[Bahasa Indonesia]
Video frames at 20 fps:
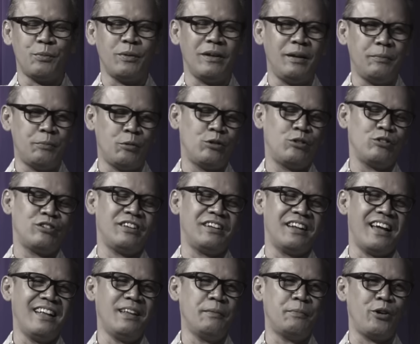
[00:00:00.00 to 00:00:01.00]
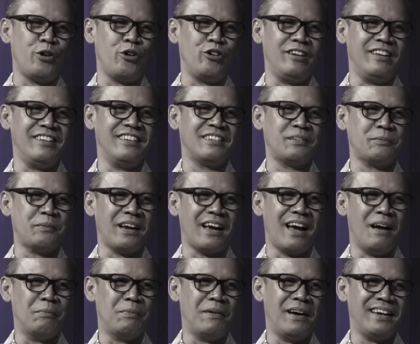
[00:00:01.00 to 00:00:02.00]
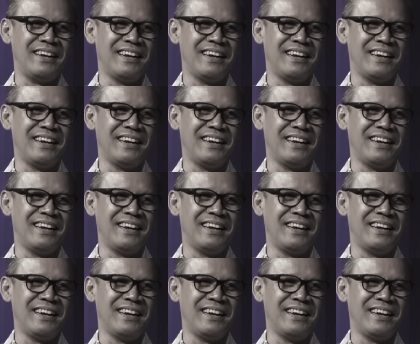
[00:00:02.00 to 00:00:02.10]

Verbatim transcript: diputusin aja periodenya sampai kapan.